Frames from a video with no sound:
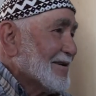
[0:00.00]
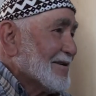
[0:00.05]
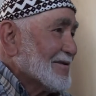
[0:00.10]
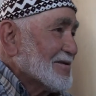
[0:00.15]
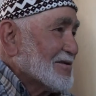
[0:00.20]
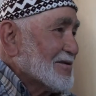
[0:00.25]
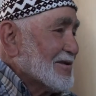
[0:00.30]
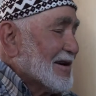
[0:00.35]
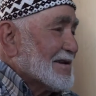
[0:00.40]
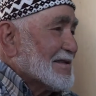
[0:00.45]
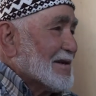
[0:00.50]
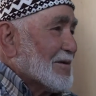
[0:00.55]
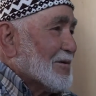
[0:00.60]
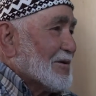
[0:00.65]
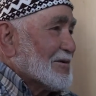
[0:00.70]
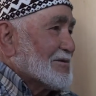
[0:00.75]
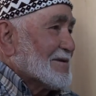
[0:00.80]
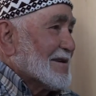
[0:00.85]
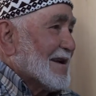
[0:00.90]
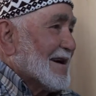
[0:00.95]
Suya
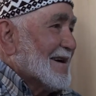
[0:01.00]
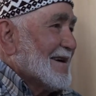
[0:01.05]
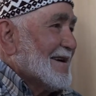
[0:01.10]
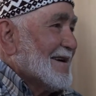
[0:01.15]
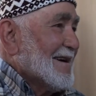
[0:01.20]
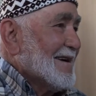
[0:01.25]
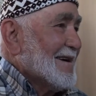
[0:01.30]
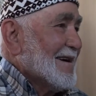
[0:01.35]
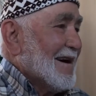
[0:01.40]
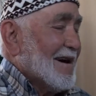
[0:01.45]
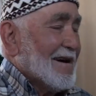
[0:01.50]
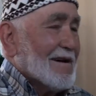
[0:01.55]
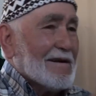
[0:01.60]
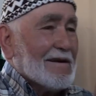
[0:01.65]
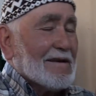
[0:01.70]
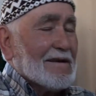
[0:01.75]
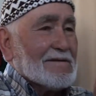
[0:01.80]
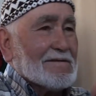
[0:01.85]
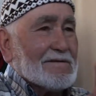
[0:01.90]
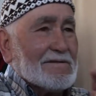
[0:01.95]
deposuna.
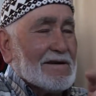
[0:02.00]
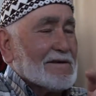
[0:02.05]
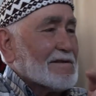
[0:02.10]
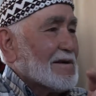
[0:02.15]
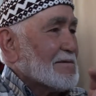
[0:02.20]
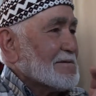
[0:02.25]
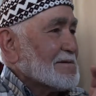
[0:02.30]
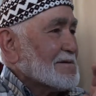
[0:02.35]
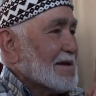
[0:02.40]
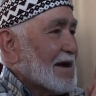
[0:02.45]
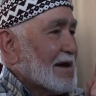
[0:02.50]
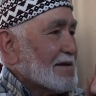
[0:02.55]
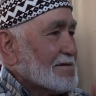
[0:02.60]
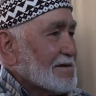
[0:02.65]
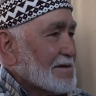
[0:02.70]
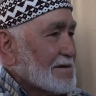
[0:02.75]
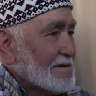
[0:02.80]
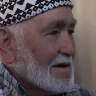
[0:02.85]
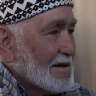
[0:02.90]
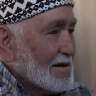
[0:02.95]
Ankara Suya deposuna
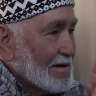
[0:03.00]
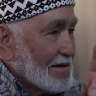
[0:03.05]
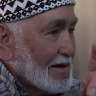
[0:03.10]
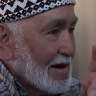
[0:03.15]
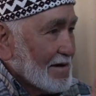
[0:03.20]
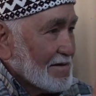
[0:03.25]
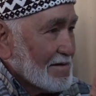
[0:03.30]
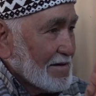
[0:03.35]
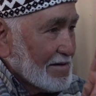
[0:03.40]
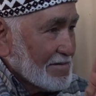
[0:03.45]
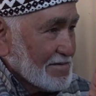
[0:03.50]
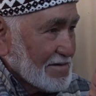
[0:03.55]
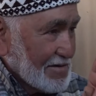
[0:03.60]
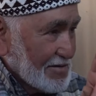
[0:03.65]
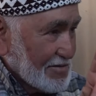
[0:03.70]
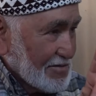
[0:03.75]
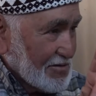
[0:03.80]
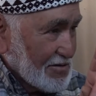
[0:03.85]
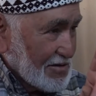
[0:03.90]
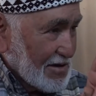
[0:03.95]
etlikte
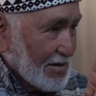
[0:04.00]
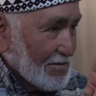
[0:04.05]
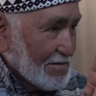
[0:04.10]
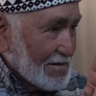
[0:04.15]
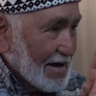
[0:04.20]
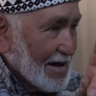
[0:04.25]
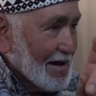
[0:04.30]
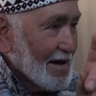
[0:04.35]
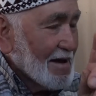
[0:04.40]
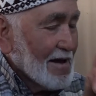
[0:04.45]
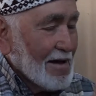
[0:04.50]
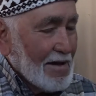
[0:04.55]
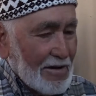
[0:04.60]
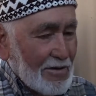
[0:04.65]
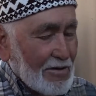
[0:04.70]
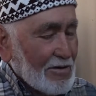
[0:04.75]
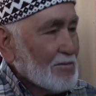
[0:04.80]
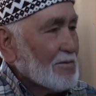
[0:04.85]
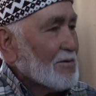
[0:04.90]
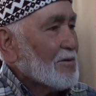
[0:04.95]
dış kapıda.
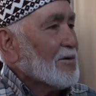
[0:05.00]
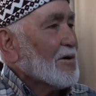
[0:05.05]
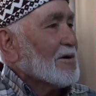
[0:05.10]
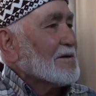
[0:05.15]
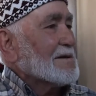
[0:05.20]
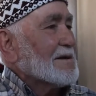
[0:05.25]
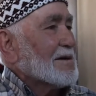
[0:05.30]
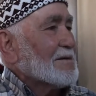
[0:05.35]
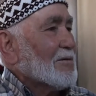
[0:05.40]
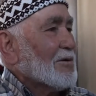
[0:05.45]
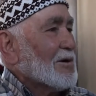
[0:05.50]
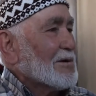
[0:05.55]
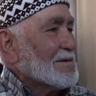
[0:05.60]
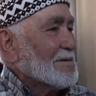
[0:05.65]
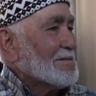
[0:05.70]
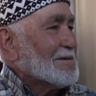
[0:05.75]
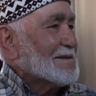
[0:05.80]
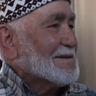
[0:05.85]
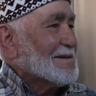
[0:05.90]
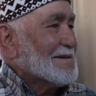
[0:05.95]
Orada
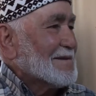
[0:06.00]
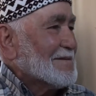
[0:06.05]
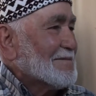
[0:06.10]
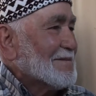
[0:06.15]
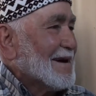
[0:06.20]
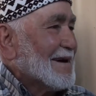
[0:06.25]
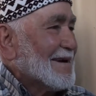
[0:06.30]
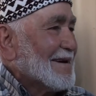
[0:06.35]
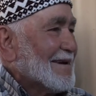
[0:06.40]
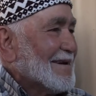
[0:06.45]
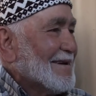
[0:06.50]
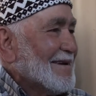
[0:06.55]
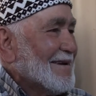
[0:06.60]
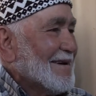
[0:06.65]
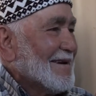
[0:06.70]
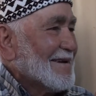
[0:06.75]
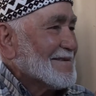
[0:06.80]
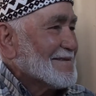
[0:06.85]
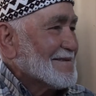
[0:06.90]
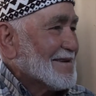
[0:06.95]
orada bitirdim gayrı
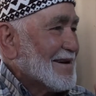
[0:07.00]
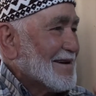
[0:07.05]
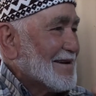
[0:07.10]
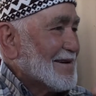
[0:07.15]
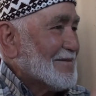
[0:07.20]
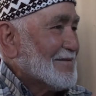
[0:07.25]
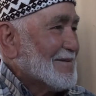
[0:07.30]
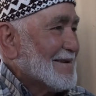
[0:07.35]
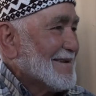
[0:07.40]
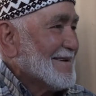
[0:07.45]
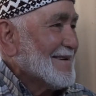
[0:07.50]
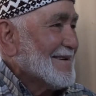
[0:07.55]
askerliğimi.